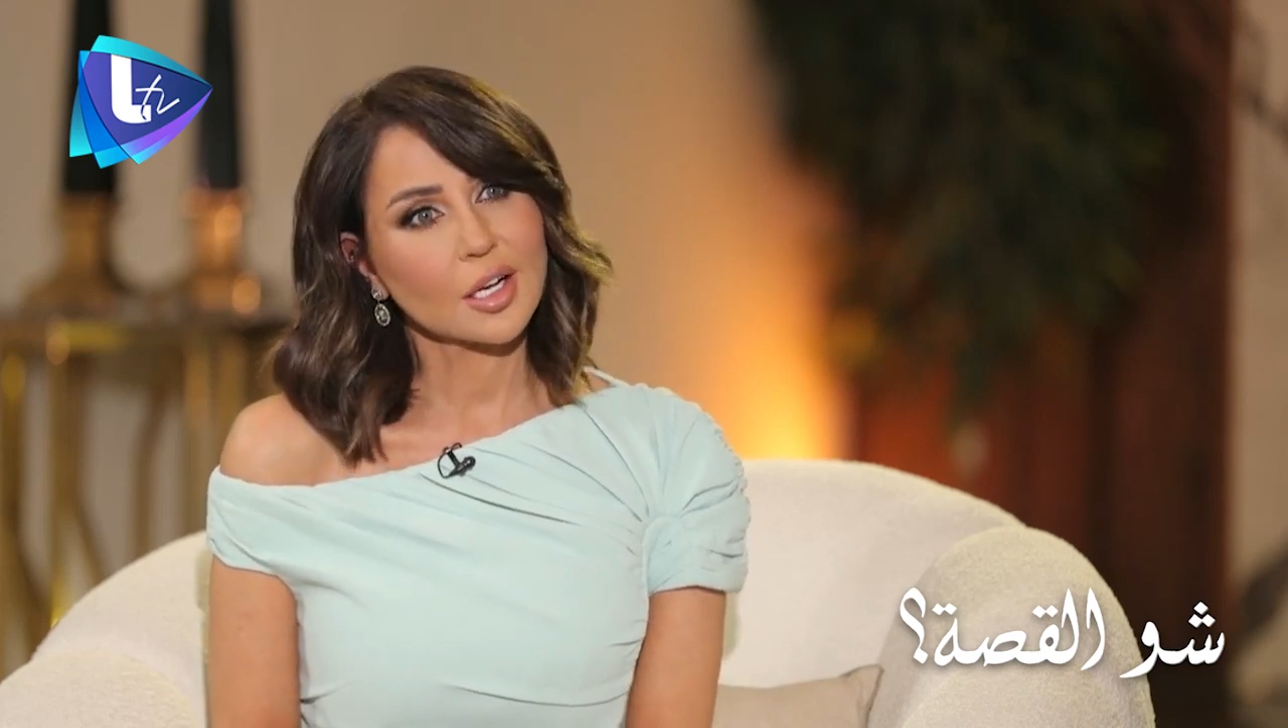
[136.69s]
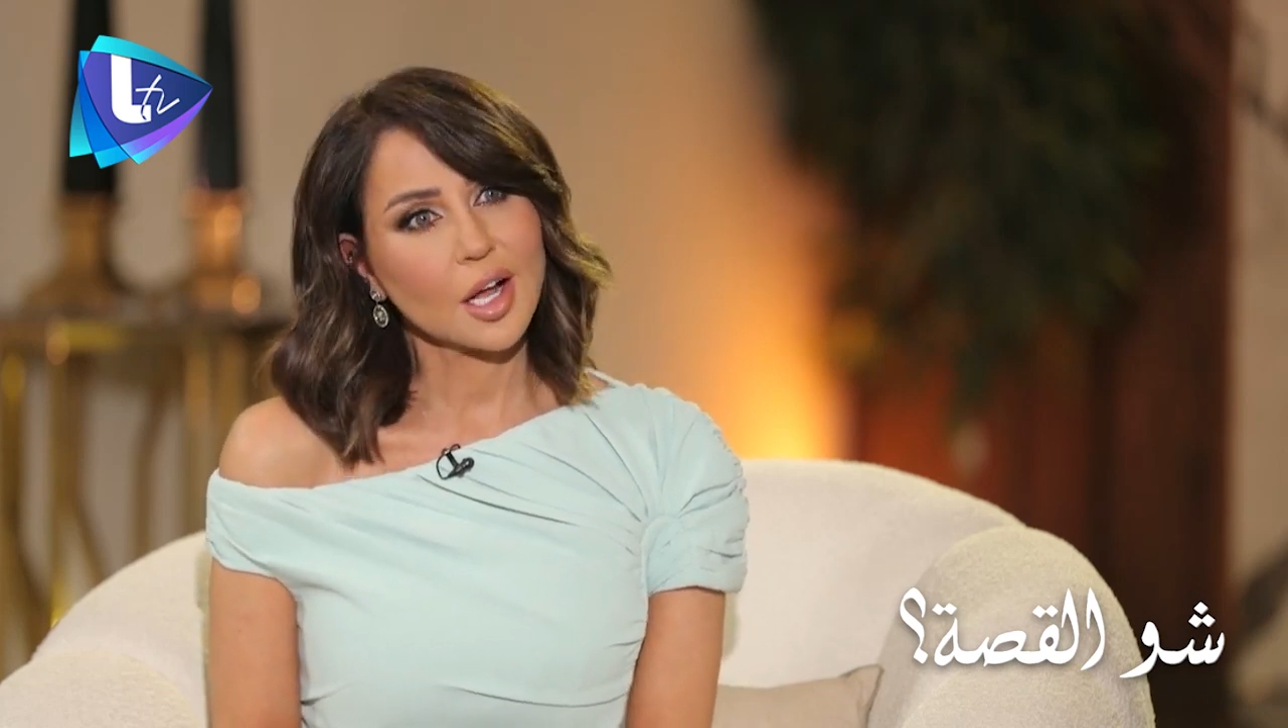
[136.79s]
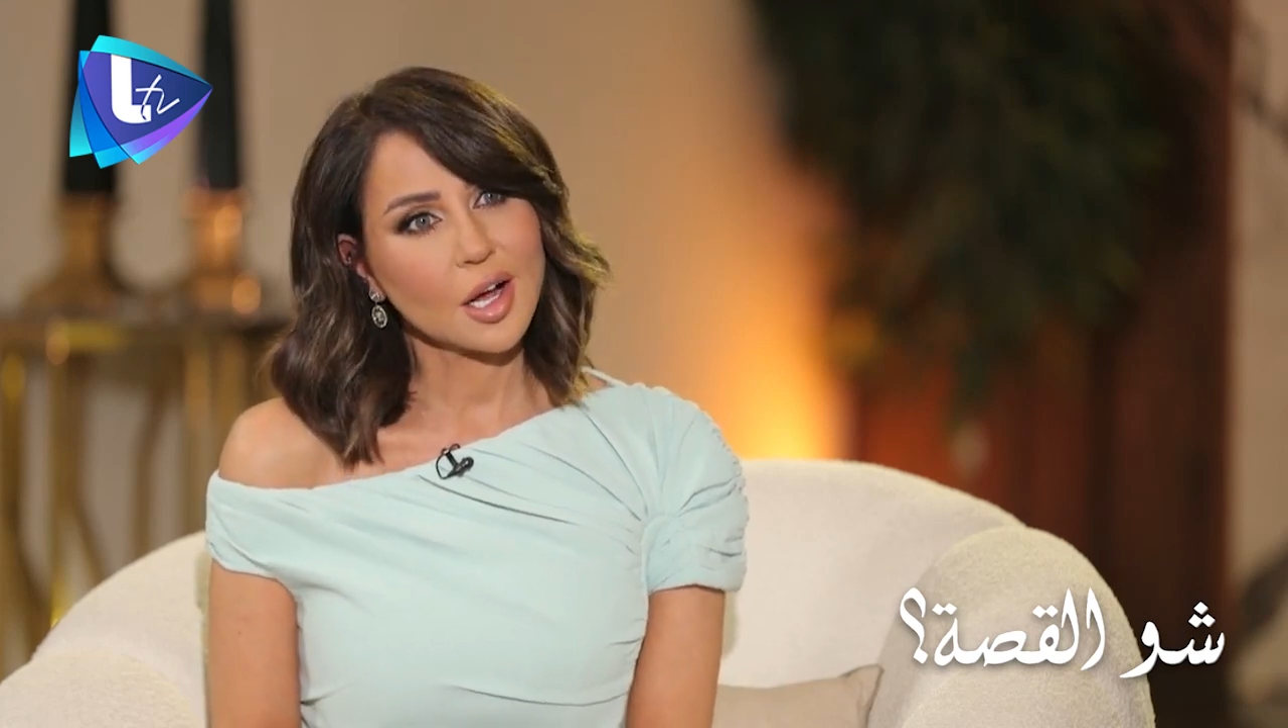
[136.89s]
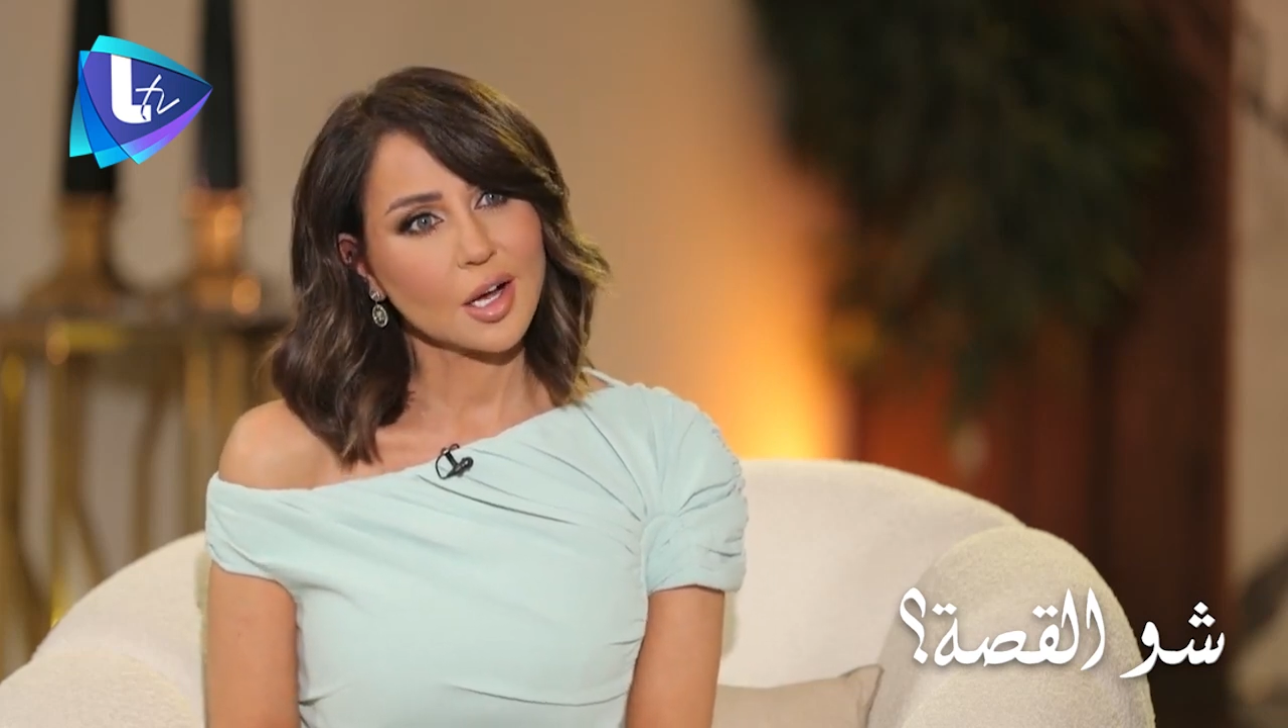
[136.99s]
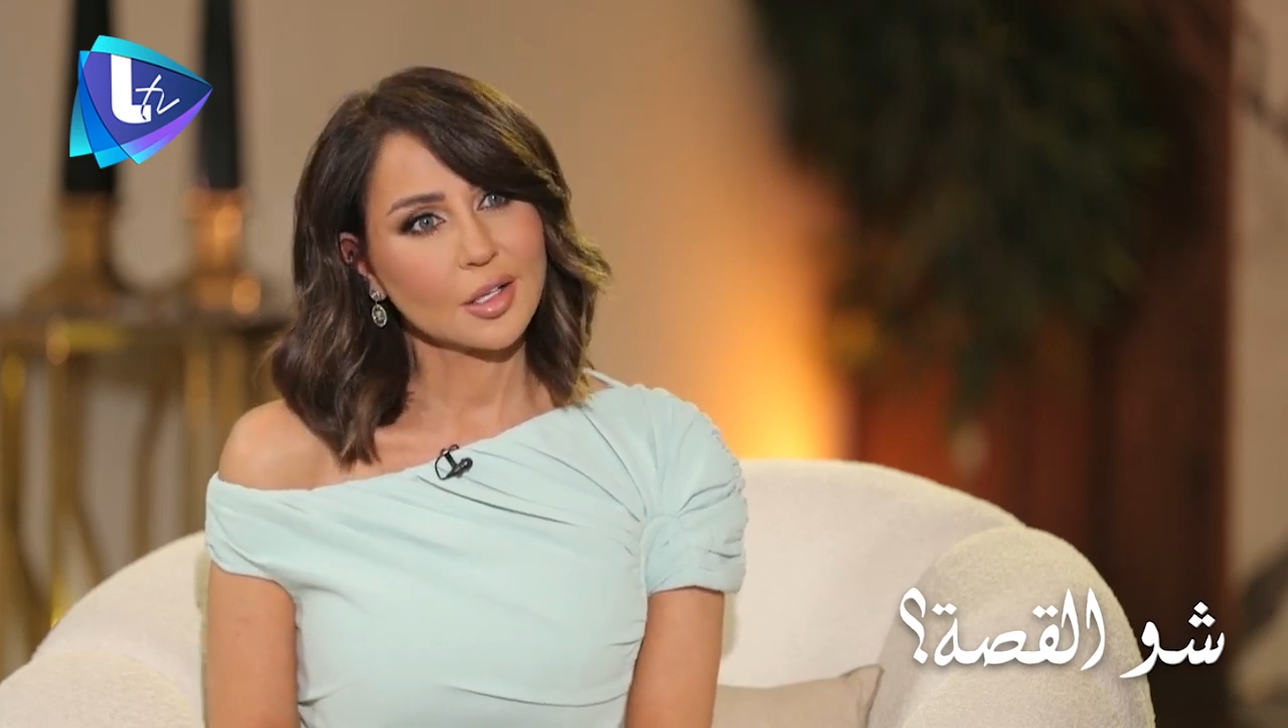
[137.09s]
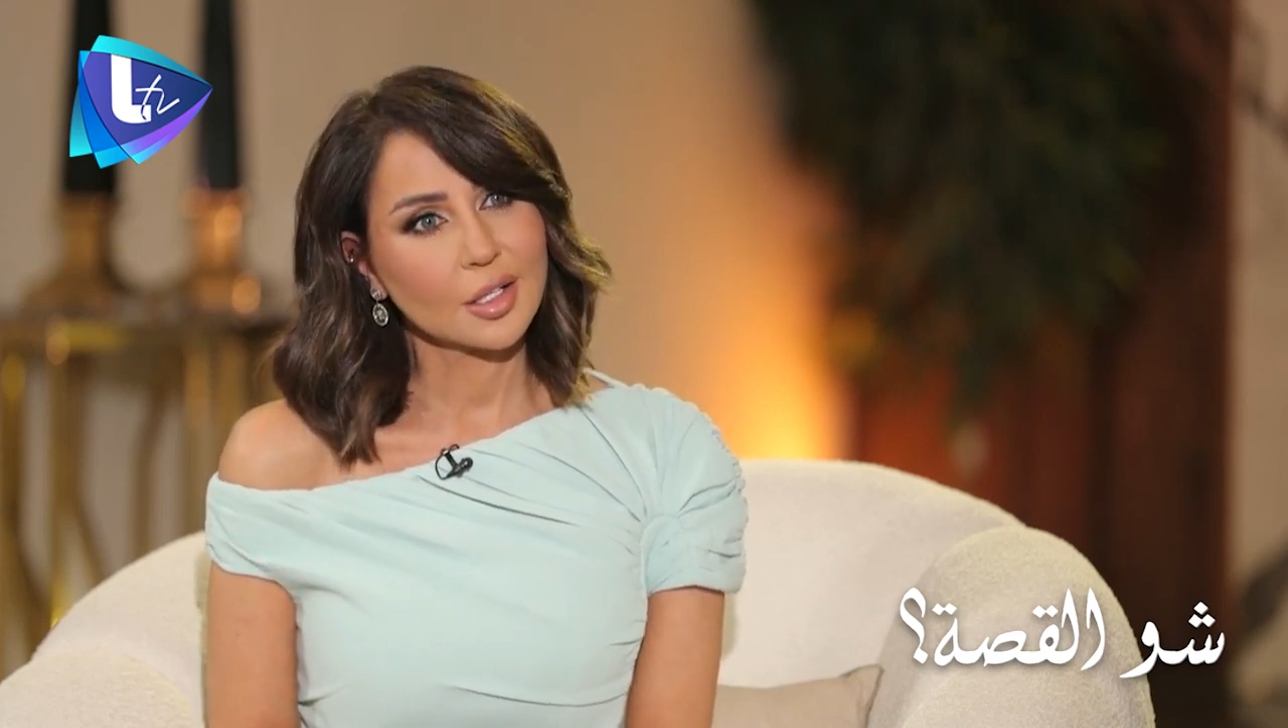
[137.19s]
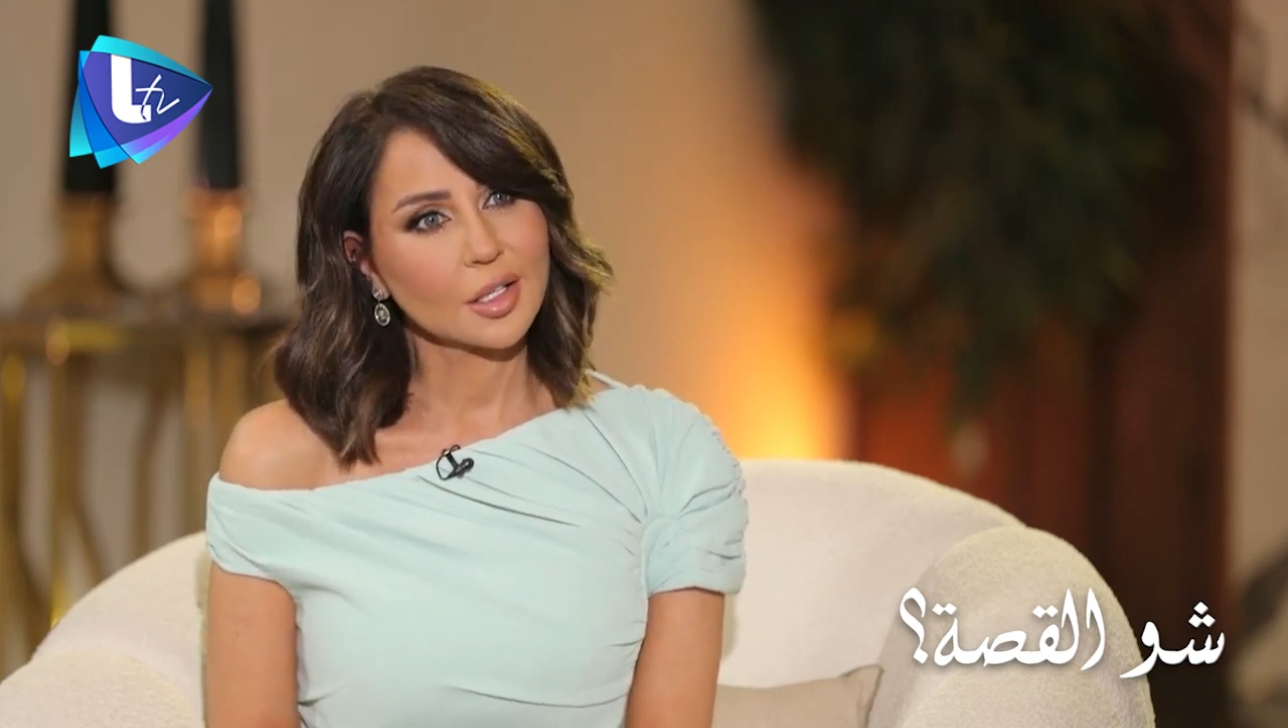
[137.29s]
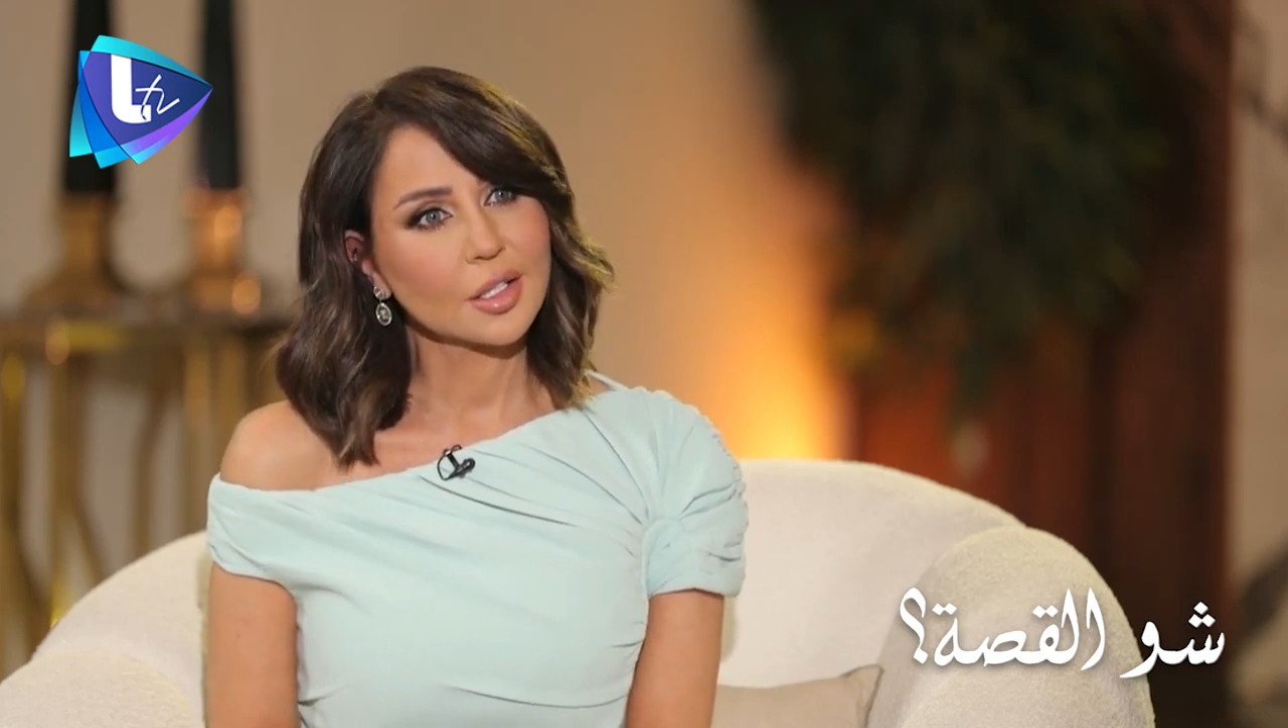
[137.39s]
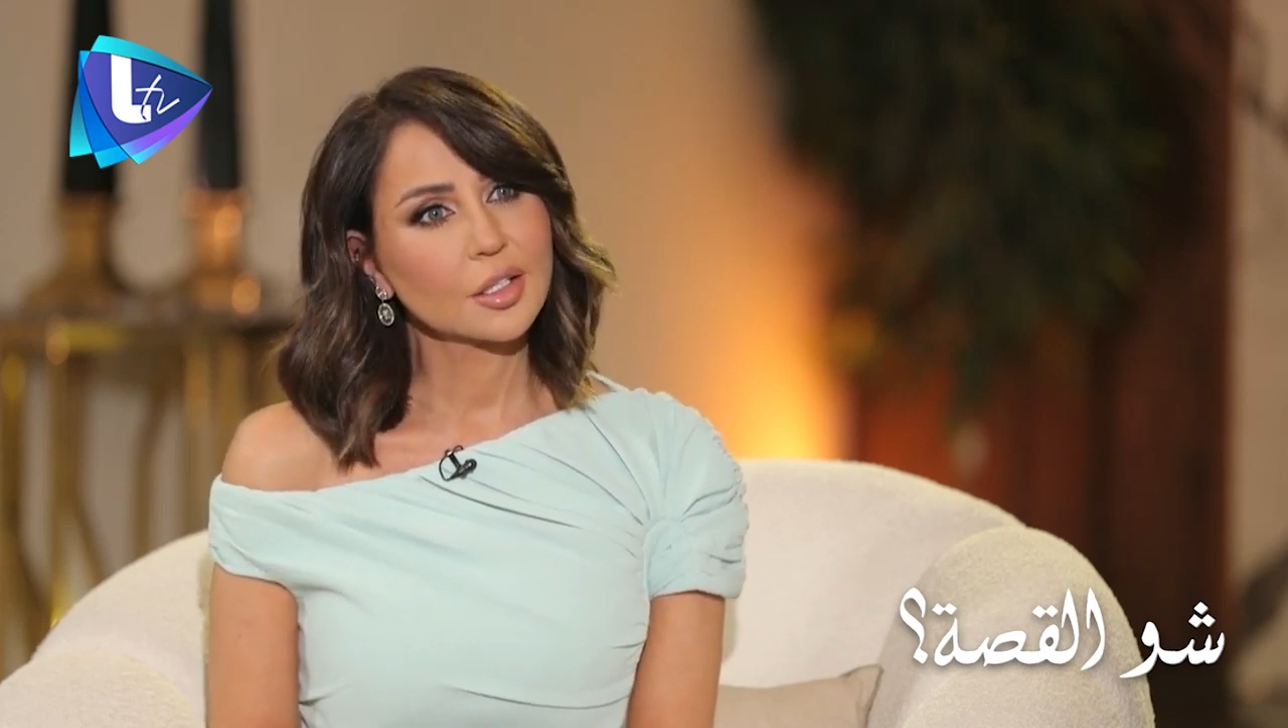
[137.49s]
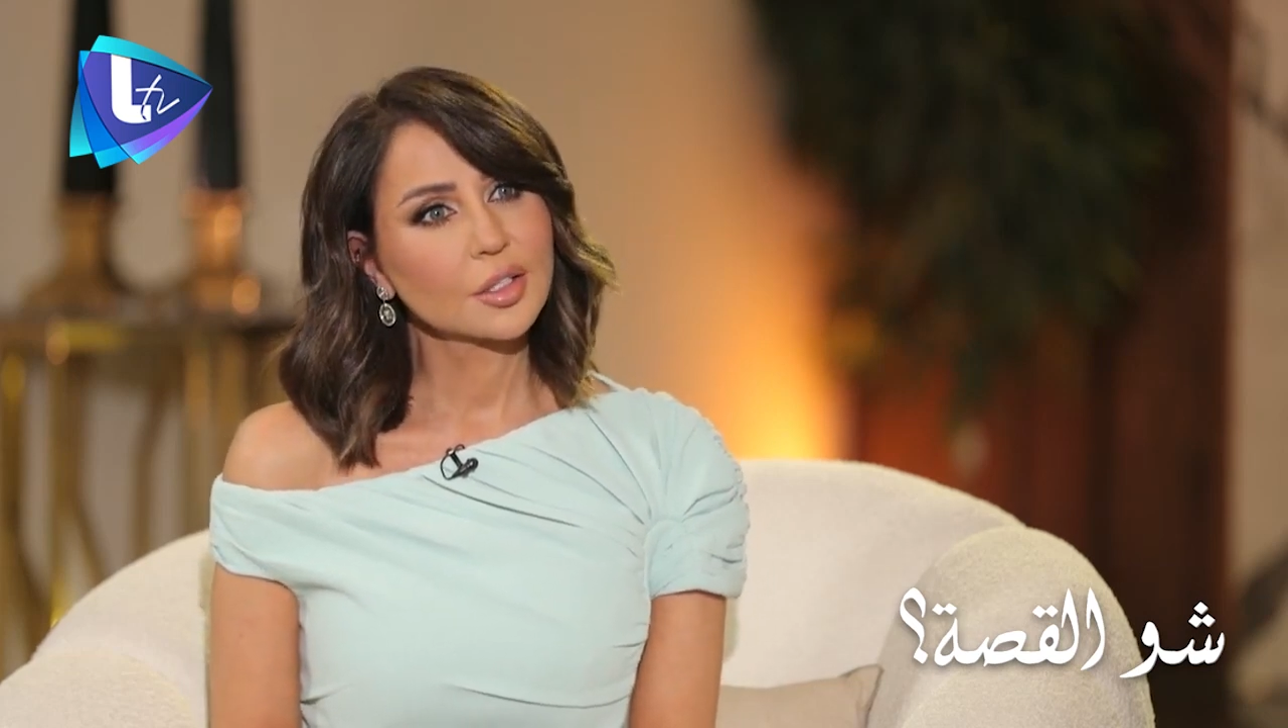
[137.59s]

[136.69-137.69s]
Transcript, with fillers: حالي ايه انا آه،